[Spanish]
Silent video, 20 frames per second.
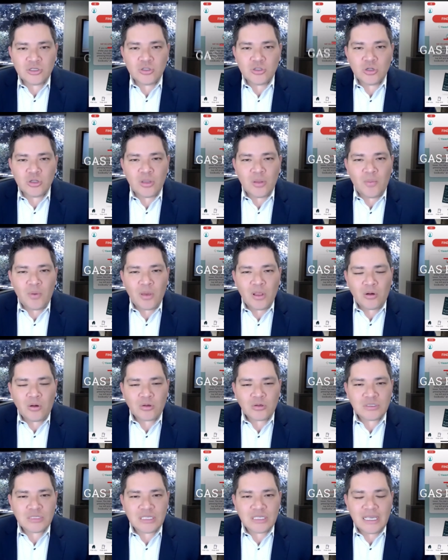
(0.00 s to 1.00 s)
donde puedo
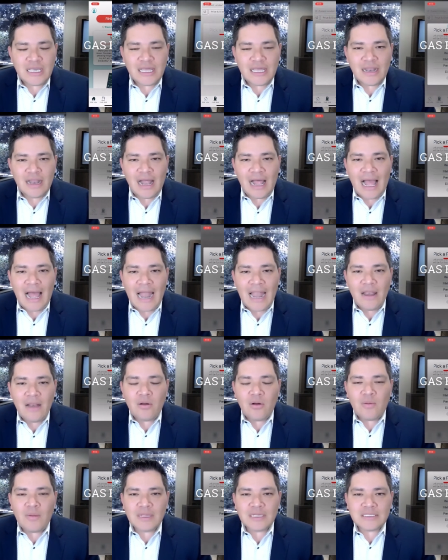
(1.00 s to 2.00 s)
conseguir algo
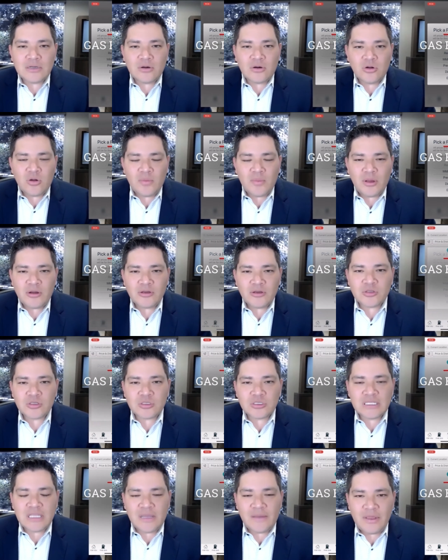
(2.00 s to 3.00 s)
más económico, esos
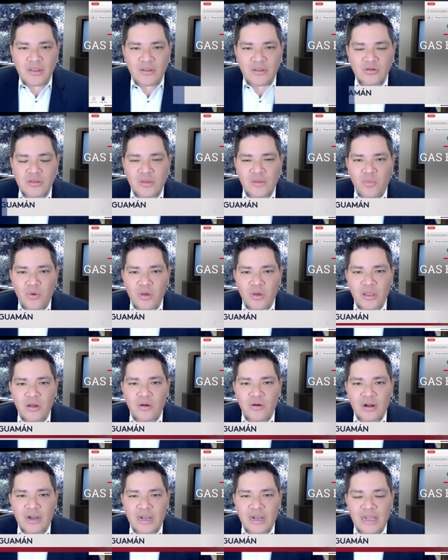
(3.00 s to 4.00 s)
centavitos te pueden
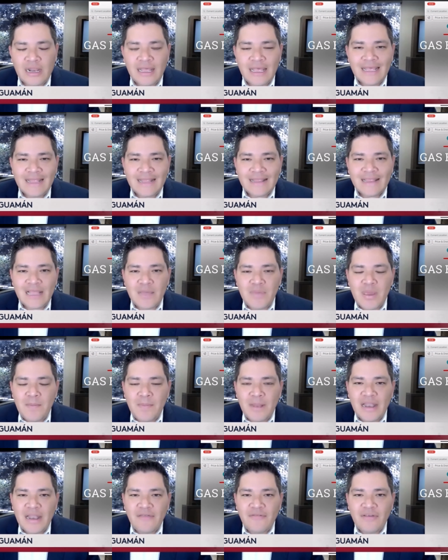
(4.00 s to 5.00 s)
ahorrar. También
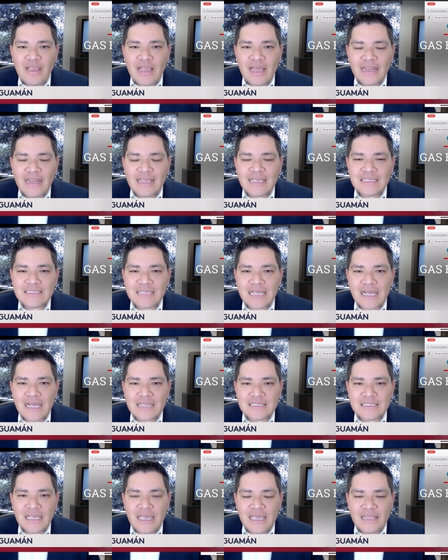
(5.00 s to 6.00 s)
planificar quizás
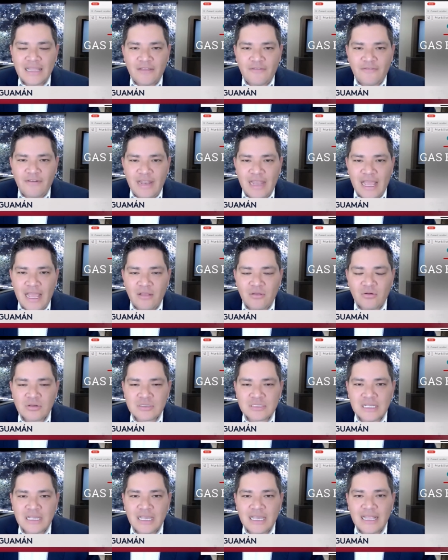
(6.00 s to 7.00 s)
este feriado,
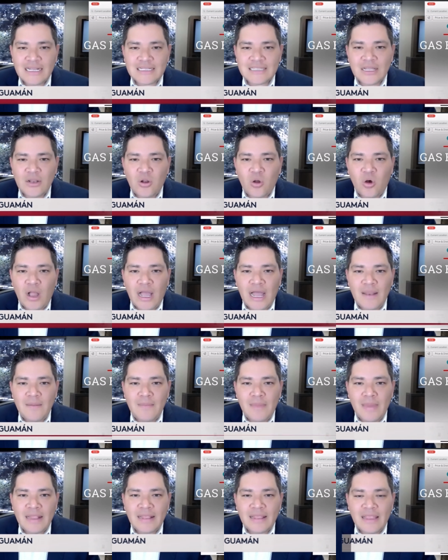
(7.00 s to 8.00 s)
quedarse
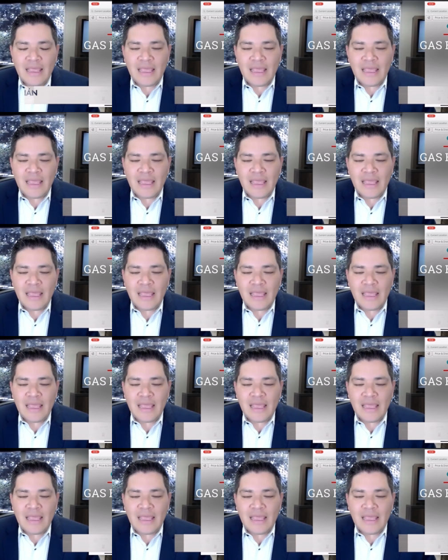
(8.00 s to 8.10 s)
localmente.